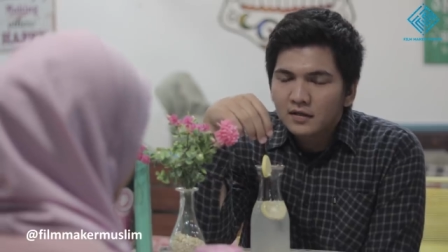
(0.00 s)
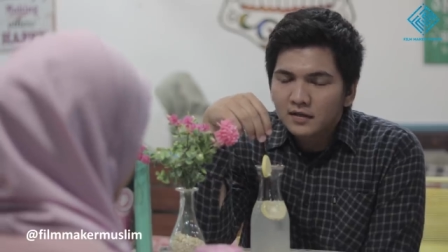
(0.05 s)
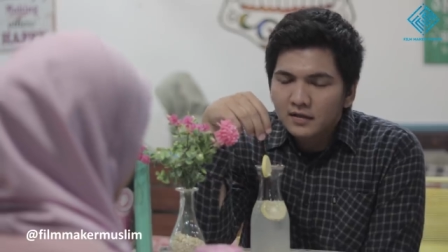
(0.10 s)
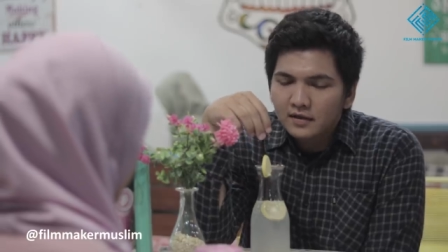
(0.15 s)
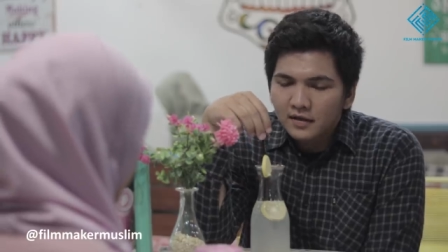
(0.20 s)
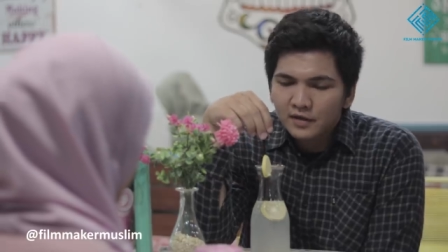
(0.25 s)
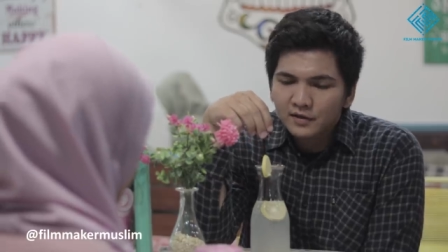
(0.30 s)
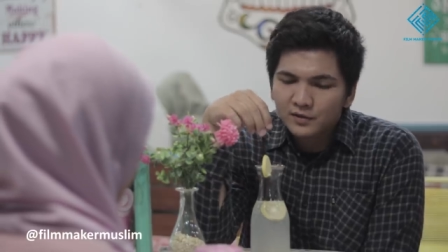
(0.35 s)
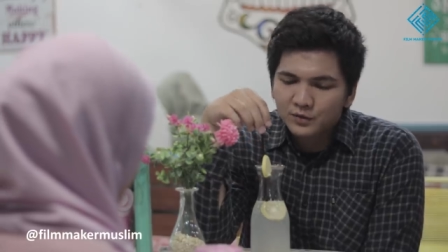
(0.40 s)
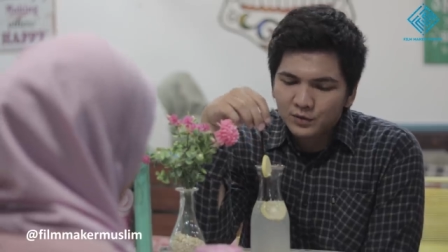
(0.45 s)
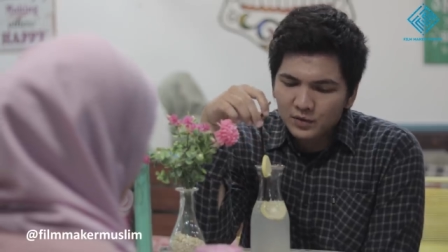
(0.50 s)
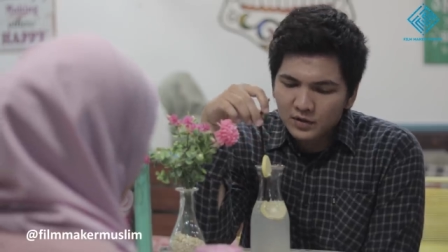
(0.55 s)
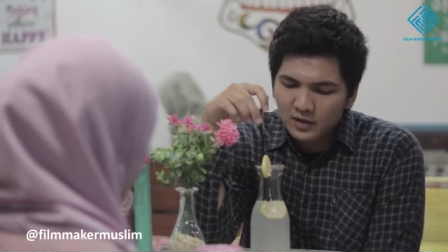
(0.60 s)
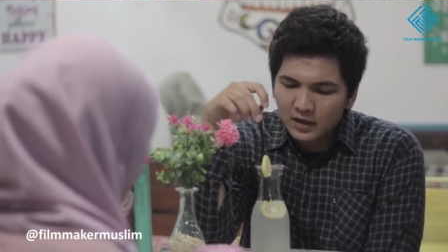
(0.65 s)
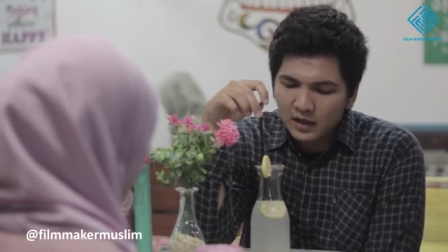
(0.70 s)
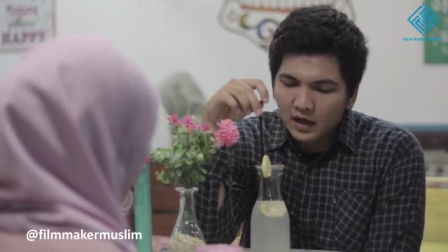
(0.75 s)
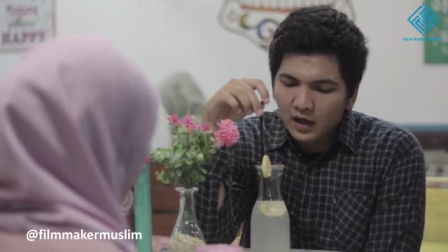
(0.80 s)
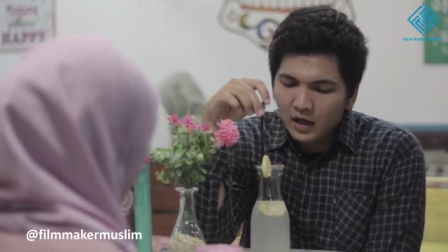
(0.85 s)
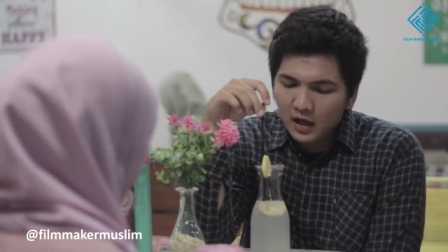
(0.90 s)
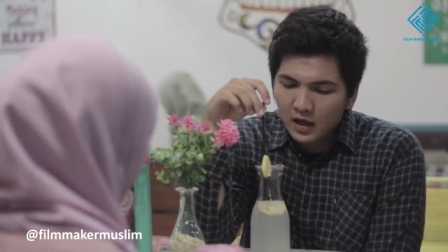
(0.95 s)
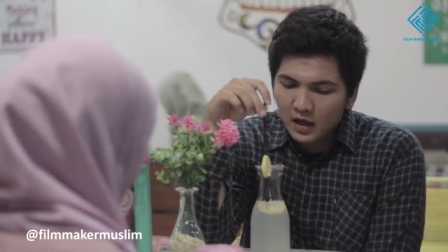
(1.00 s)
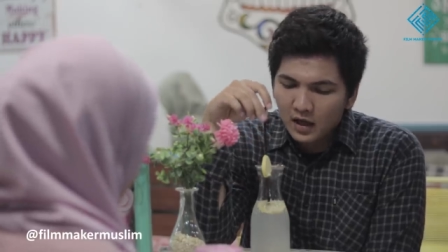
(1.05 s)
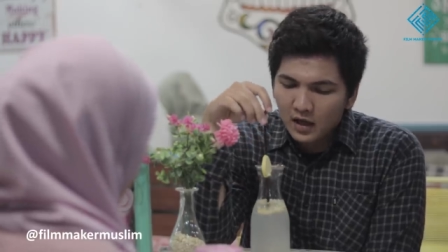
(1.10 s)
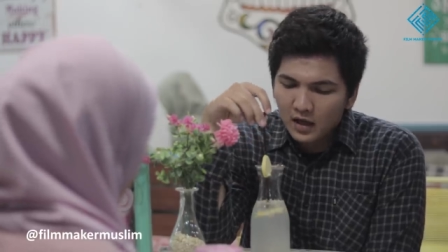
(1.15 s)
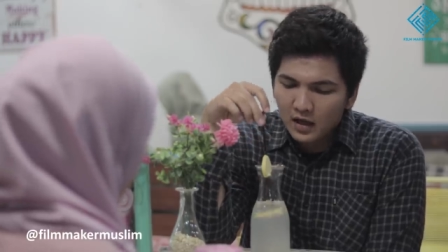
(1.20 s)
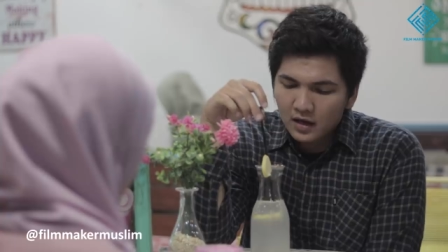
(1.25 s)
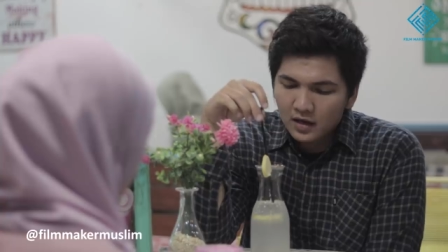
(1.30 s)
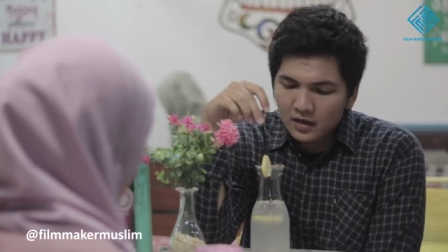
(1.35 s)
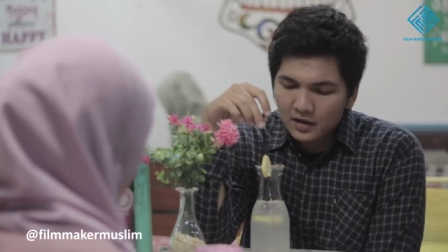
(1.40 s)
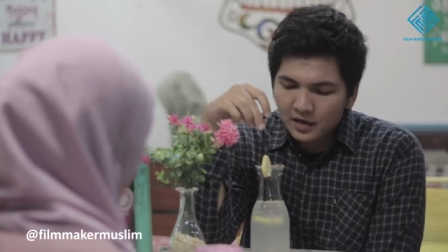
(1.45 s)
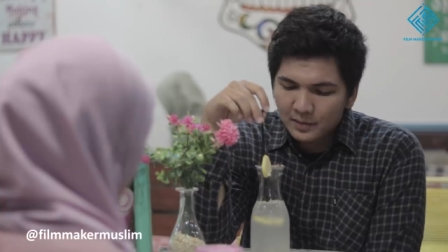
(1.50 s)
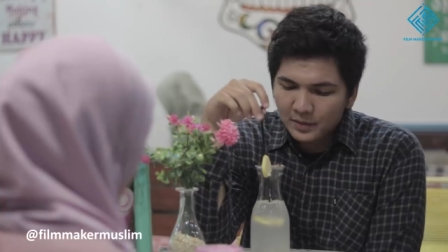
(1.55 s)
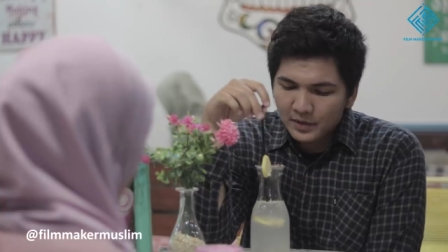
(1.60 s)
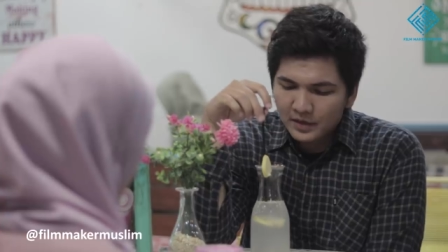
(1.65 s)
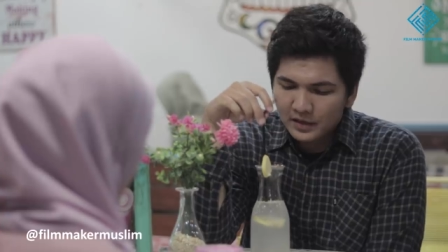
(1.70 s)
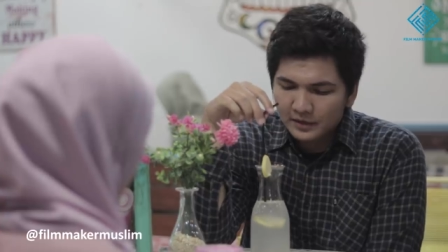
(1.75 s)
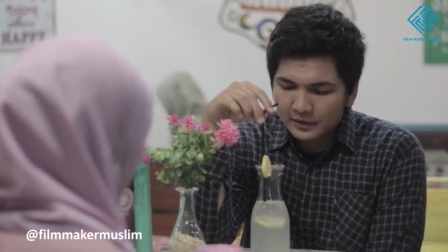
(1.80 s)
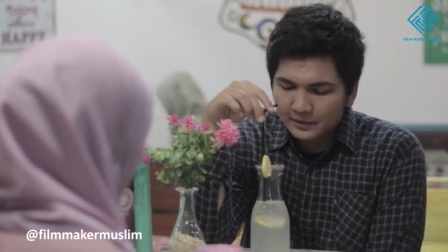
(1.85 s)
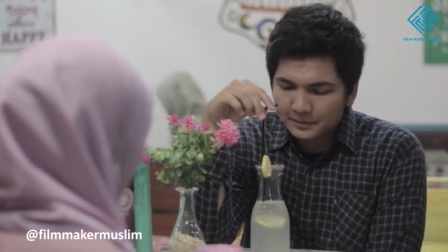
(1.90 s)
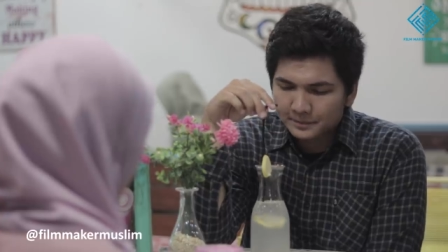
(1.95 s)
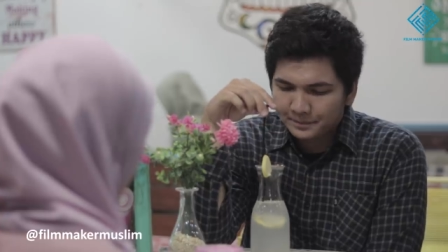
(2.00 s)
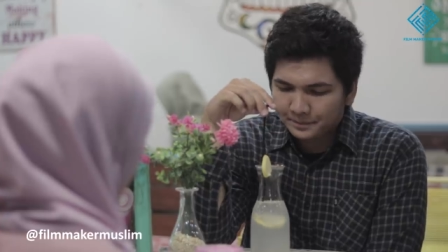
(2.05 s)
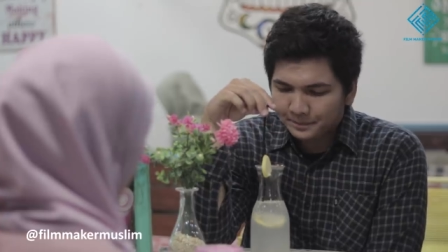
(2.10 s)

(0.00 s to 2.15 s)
Iya, suka. Kenapa ya?